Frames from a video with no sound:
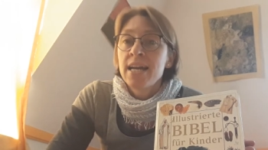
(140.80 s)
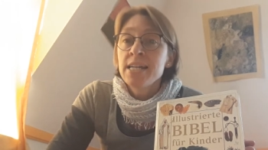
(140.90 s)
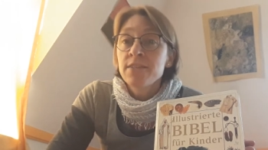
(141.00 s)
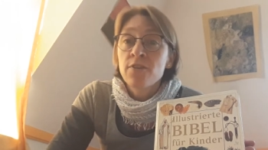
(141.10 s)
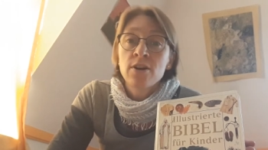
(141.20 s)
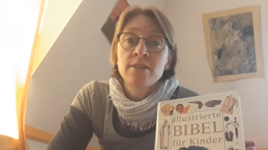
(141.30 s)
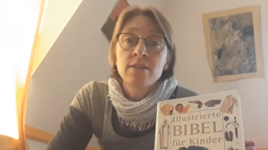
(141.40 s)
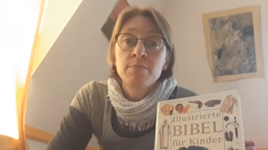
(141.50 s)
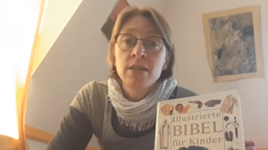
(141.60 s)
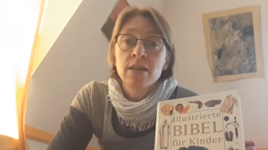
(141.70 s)
Ich wollte
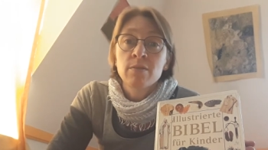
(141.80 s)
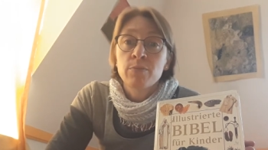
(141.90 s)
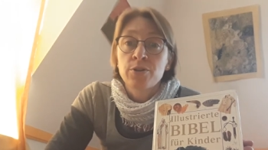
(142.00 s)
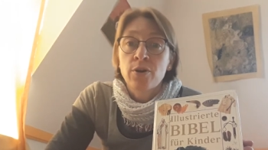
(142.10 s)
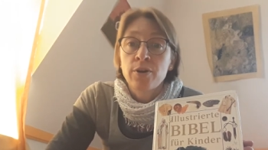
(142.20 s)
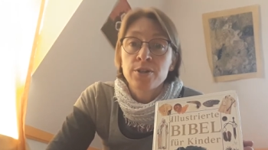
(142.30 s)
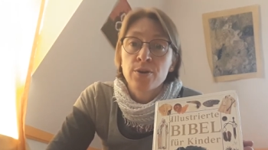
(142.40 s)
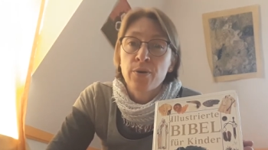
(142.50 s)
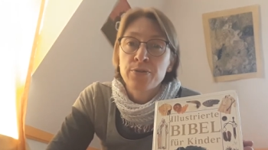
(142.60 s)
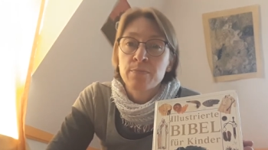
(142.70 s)
mir mit euch
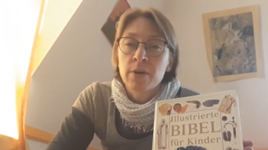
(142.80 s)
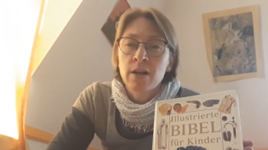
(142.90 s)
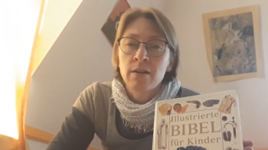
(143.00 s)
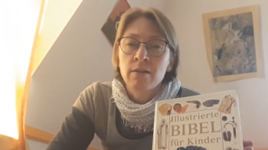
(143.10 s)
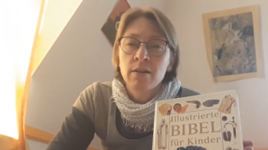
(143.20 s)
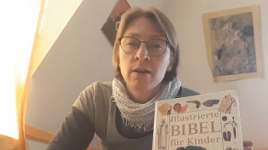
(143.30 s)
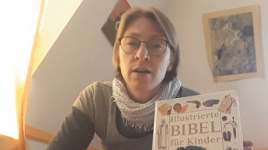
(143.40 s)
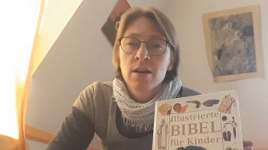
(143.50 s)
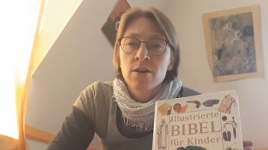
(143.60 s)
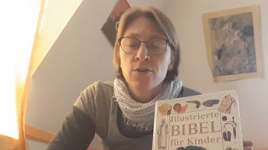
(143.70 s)
heute mal
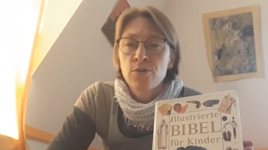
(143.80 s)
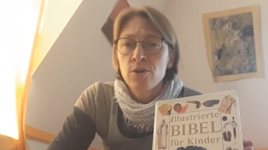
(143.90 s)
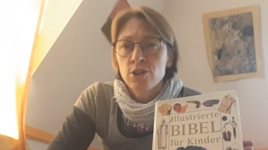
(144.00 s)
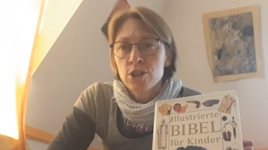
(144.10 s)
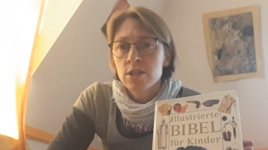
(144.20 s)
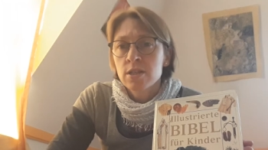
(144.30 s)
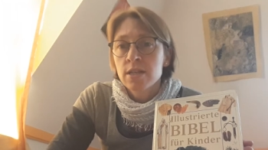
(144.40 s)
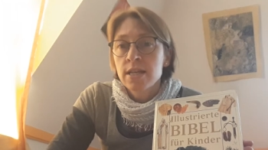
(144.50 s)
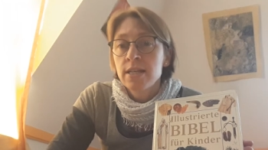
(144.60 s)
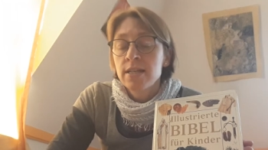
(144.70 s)
kurz
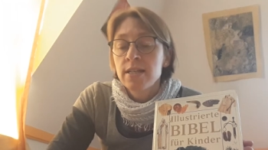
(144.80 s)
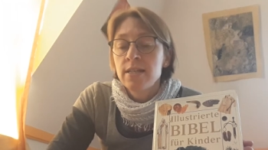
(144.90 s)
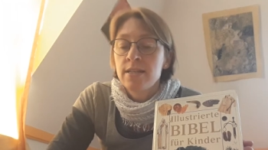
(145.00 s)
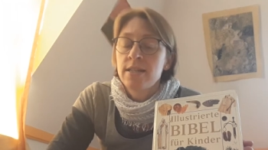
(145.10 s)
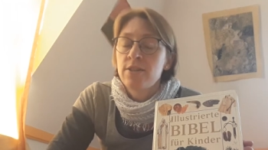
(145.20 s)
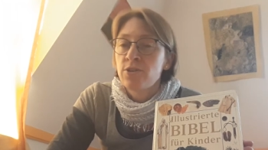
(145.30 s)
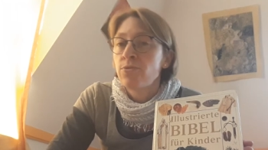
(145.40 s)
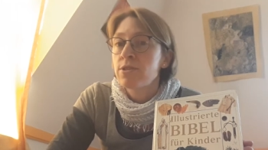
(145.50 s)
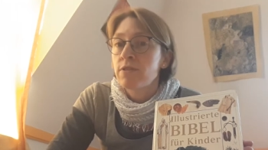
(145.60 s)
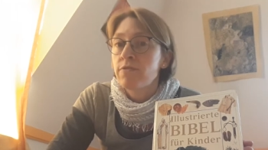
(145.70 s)
den
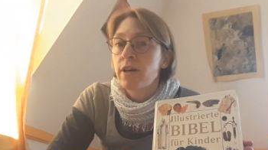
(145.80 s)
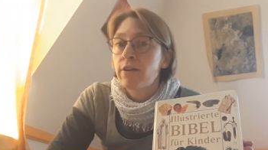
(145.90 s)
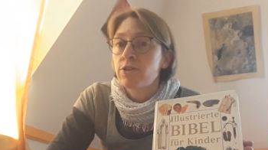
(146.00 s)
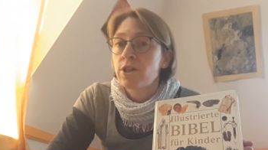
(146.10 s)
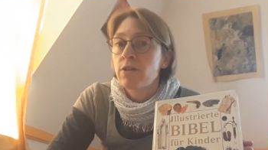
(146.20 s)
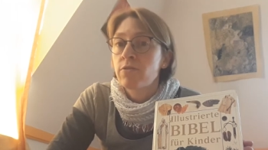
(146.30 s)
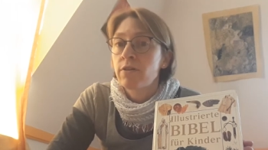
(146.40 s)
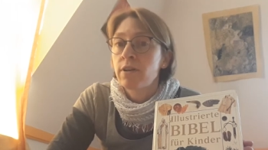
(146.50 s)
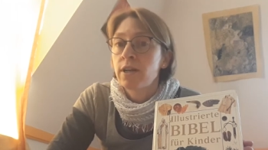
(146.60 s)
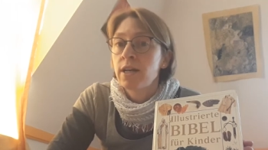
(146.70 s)
Josef
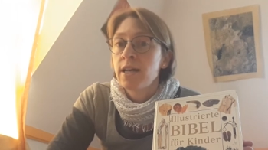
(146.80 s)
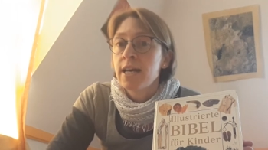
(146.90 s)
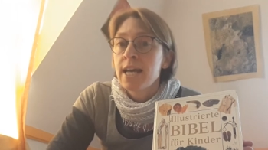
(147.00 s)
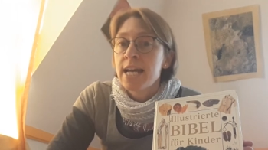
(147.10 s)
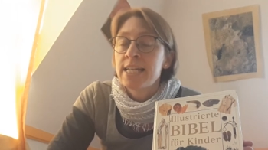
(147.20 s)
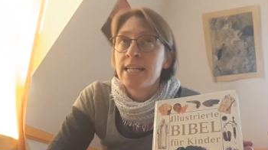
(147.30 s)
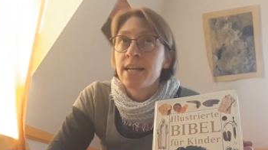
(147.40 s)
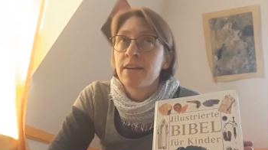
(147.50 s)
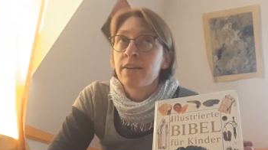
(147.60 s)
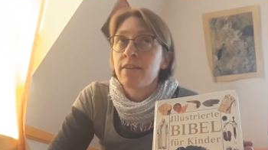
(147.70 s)
anschauen,
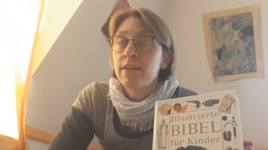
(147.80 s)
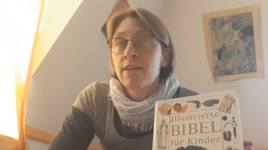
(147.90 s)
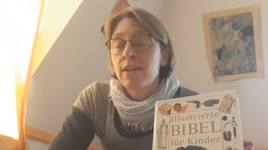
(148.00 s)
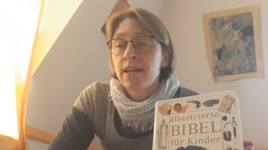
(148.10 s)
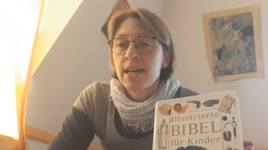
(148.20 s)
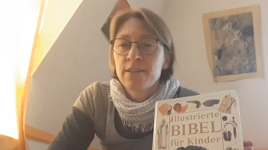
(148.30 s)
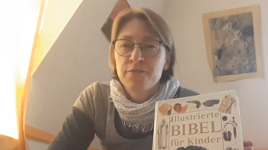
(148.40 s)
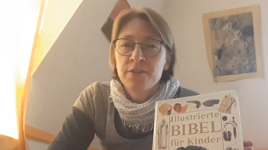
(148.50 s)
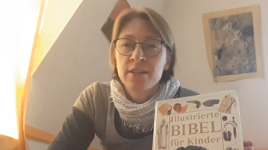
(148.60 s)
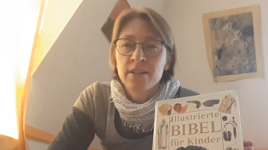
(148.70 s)
denn ich
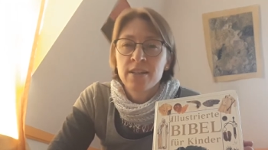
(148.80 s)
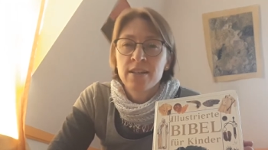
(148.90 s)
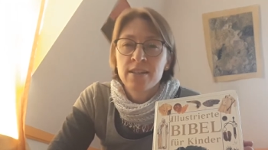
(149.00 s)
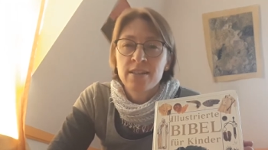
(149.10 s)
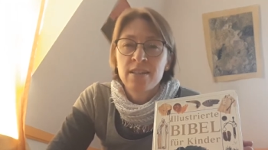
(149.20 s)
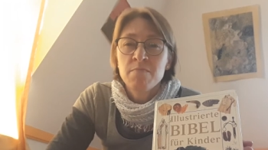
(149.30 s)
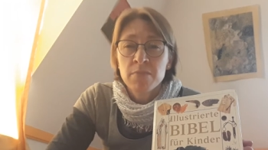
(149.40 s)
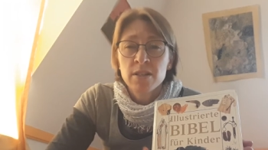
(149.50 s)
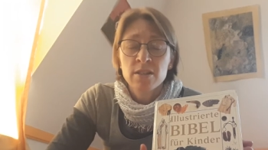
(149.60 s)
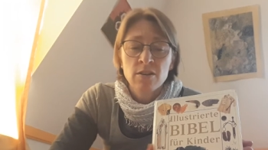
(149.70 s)
finde
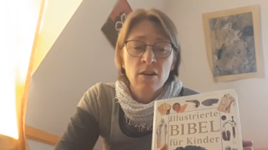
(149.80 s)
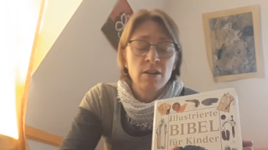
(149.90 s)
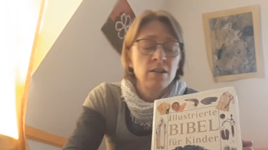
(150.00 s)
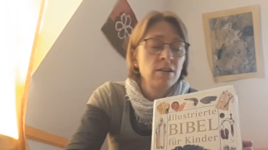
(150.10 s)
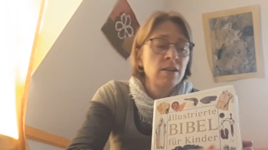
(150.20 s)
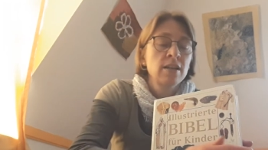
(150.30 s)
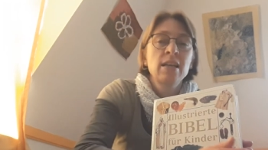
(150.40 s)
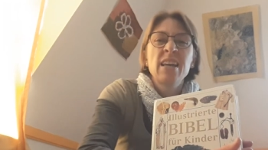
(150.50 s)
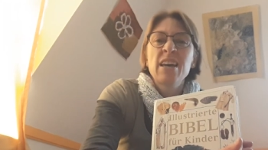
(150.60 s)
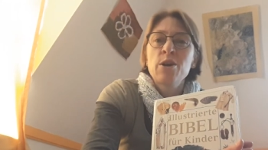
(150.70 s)
ziemlich toll,
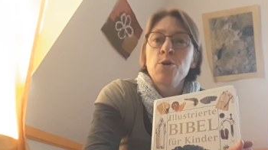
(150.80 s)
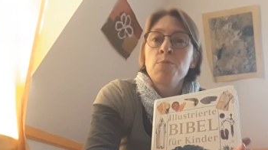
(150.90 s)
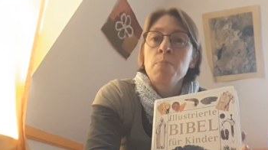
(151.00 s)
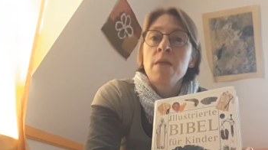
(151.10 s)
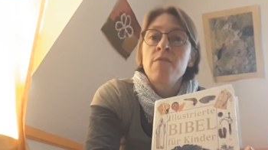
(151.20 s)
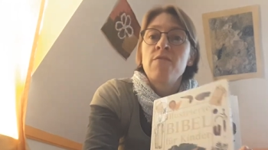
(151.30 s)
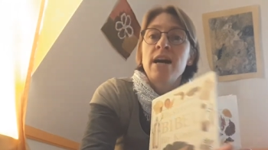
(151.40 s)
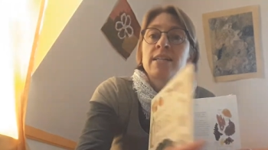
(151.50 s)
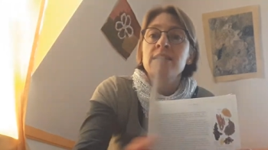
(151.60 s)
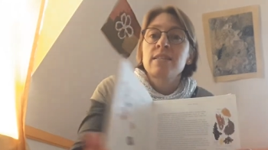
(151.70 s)

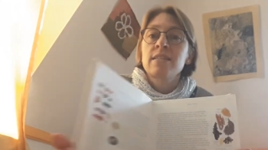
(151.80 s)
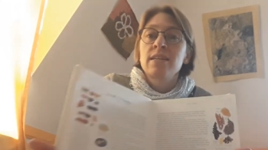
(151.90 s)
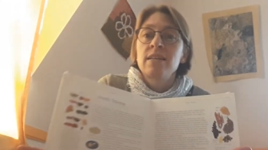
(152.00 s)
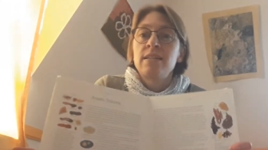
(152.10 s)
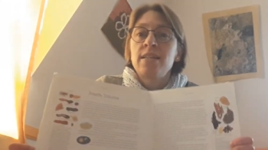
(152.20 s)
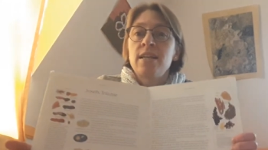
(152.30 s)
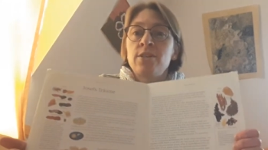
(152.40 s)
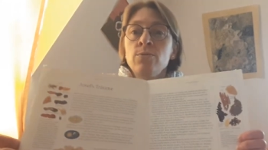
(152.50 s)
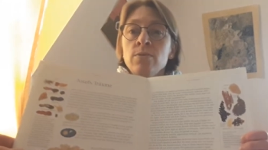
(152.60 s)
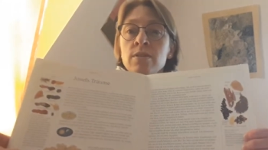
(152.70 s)
was der
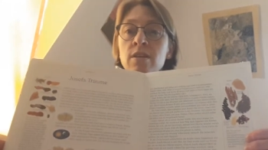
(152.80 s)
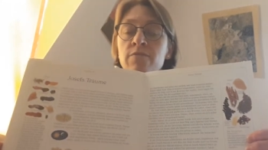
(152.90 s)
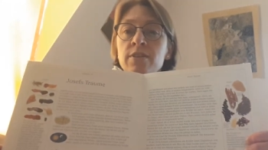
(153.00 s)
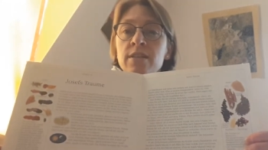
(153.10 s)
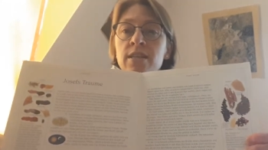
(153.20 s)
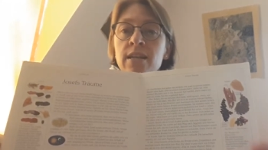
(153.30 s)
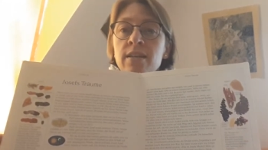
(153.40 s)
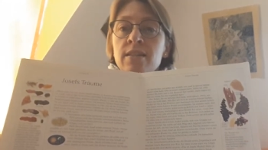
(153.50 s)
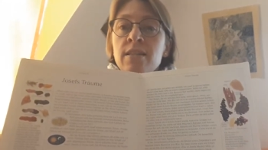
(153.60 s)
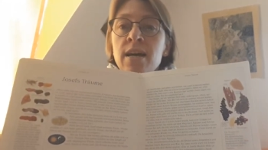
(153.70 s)
Josef in
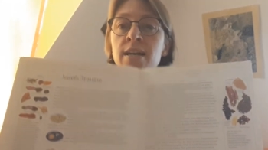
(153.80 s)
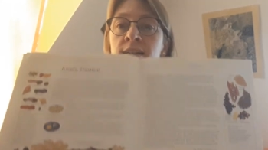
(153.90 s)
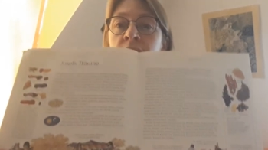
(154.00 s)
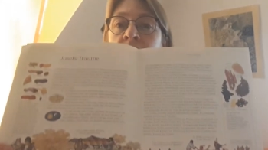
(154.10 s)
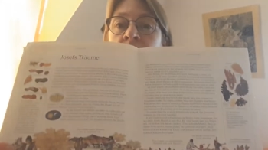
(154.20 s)
seiner Zeit, als